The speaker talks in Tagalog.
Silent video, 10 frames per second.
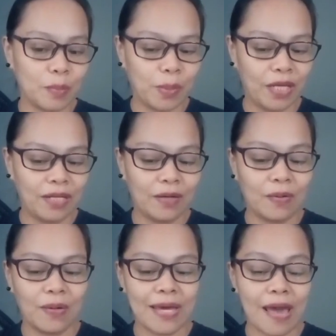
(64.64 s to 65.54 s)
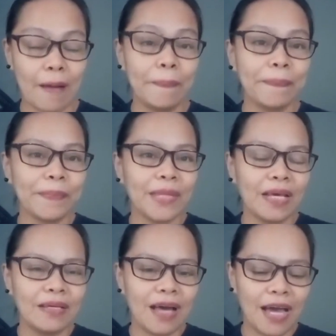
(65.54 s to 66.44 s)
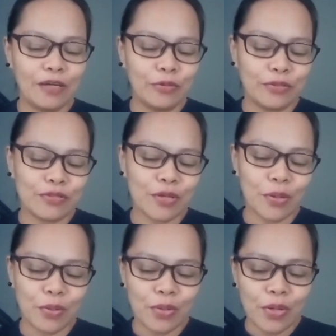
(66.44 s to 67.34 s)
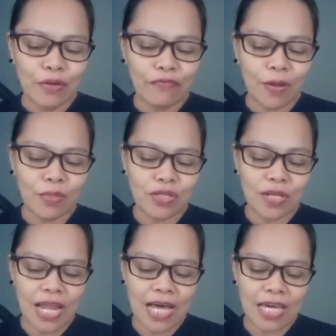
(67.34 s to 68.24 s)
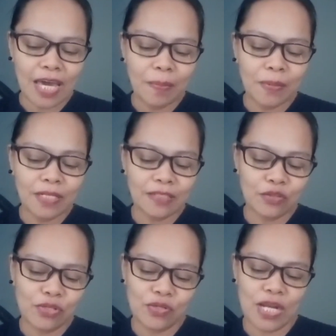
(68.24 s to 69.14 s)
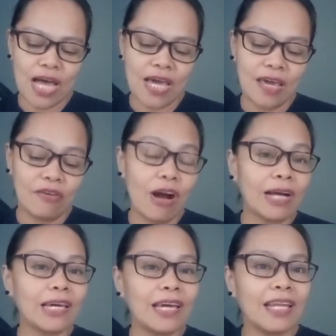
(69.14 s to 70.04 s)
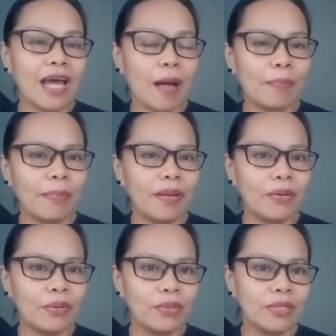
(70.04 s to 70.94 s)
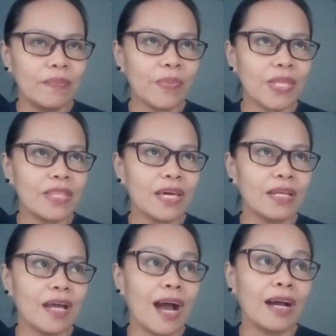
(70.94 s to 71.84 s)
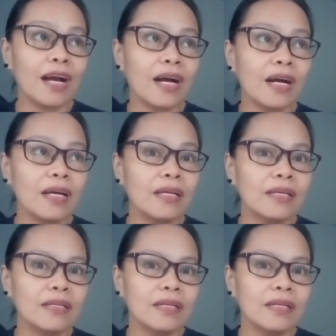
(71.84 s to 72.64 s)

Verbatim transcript: sweet pulin ko. Kaya, ayun. So, from July, April to July, yung aking ina-upload. Then, hanggang